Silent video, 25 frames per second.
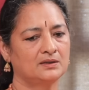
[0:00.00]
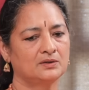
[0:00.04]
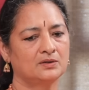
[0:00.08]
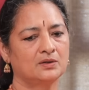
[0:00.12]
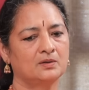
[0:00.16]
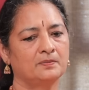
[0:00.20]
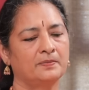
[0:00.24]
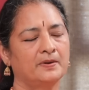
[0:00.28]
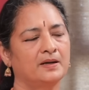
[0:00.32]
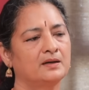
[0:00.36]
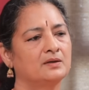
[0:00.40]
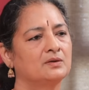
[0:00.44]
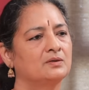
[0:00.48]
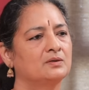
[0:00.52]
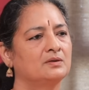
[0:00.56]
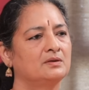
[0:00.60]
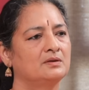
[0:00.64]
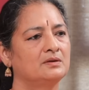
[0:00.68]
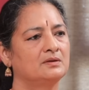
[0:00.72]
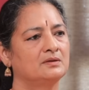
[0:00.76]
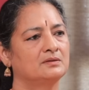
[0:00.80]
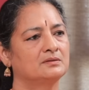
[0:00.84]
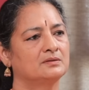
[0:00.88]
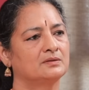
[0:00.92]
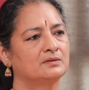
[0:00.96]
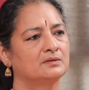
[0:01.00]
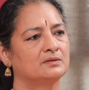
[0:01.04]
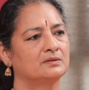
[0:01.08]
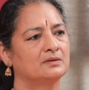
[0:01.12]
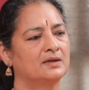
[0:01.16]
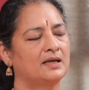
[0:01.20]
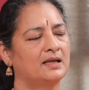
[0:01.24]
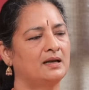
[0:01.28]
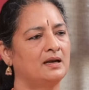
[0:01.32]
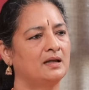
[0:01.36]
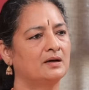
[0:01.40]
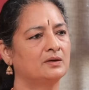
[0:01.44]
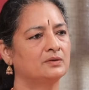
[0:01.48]
ఇంట్లో పనులతో
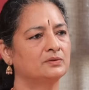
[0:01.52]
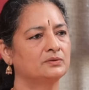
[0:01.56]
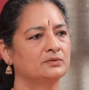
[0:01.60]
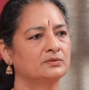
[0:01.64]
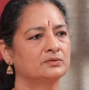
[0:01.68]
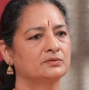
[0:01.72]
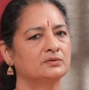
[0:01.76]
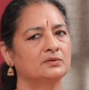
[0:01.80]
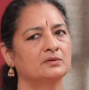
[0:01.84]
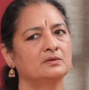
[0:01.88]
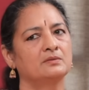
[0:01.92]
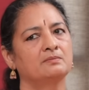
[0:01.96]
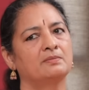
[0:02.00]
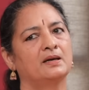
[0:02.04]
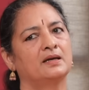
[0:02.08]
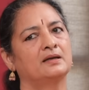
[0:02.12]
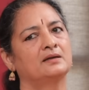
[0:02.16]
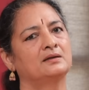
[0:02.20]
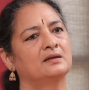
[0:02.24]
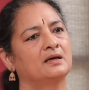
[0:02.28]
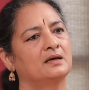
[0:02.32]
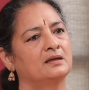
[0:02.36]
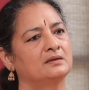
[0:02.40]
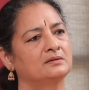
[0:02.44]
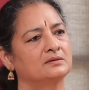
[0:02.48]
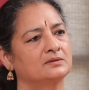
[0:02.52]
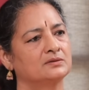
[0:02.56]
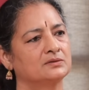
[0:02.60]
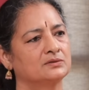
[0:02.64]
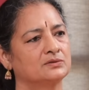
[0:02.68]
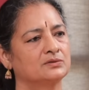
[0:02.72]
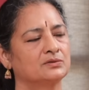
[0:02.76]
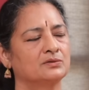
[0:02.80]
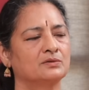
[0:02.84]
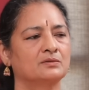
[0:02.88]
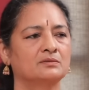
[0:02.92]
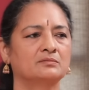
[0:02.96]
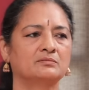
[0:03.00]
ఎలా ఉంటుందో బయట
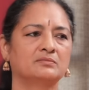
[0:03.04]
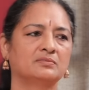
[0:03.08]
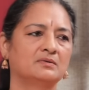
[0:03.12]
అందరితో